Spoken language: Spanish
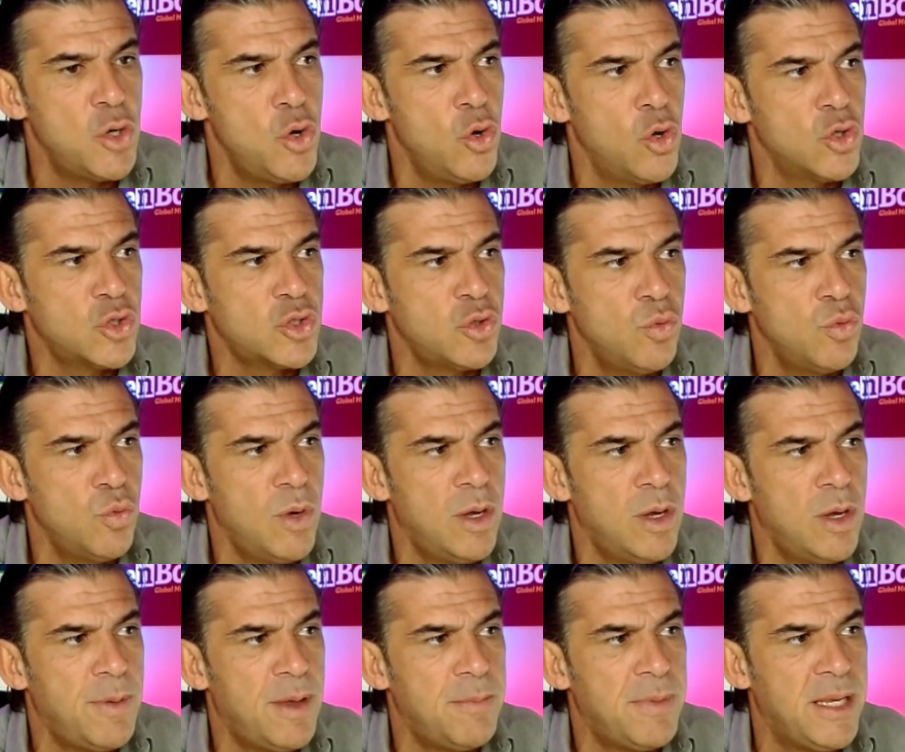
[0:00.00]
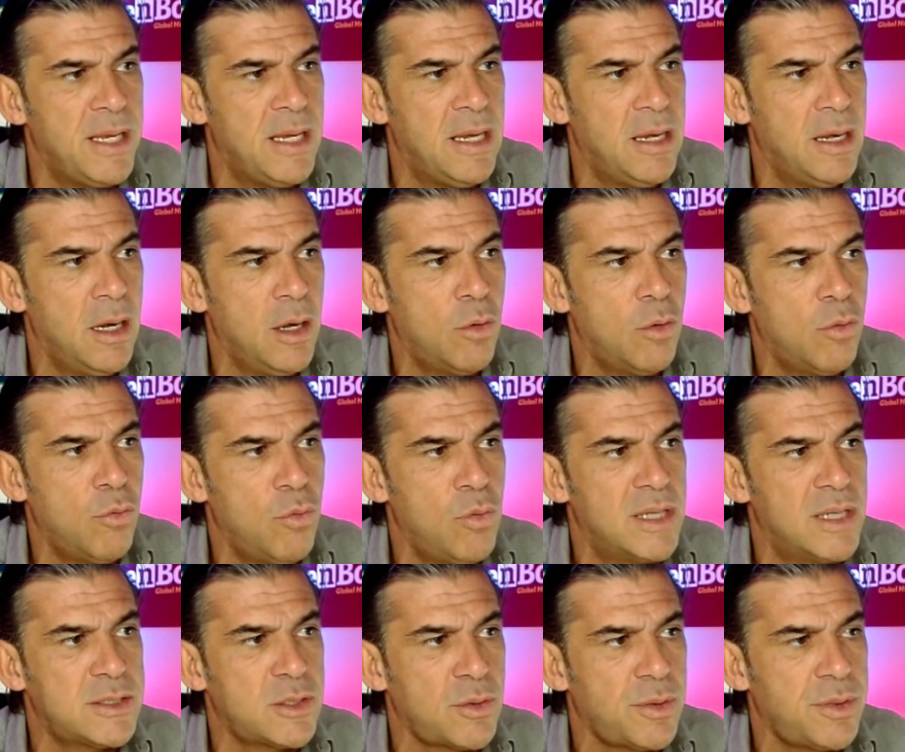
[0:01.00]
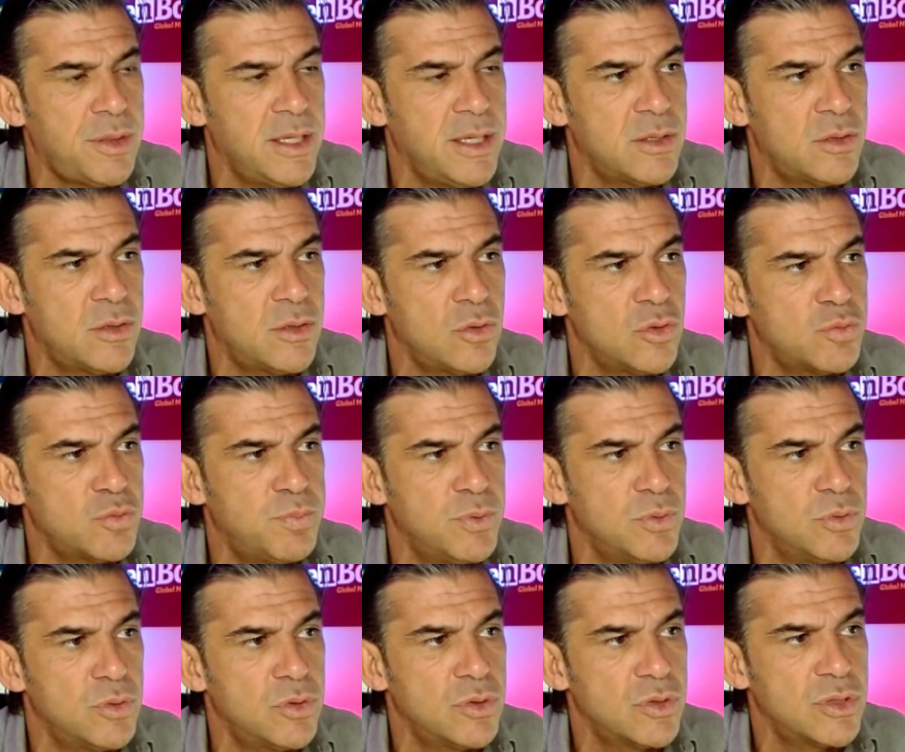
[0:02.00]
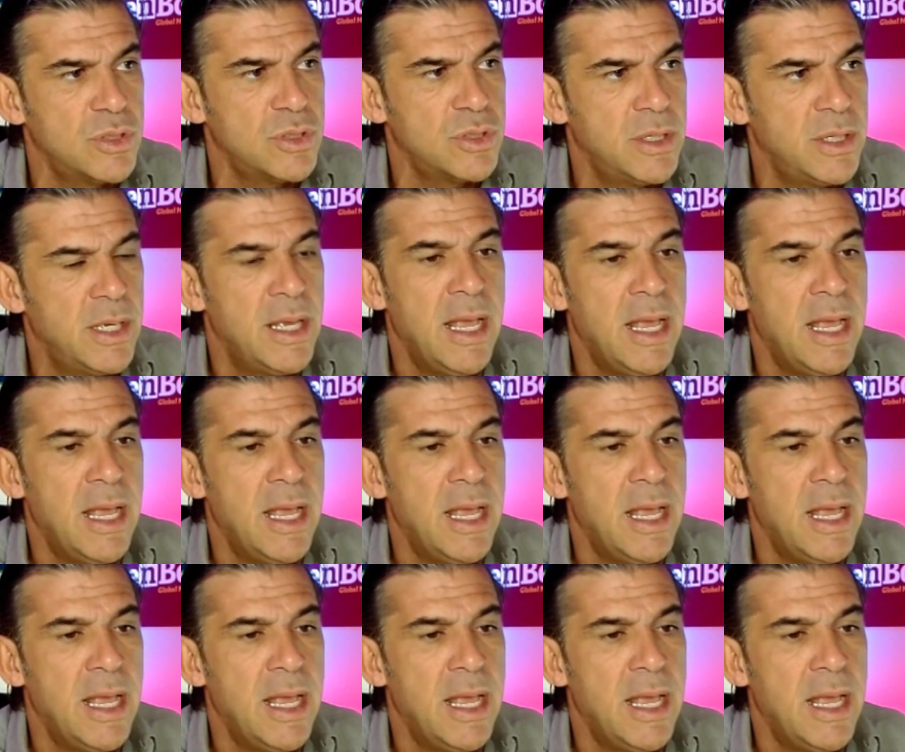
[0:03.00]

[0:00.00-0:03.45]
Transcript: Los 9.400 puntos.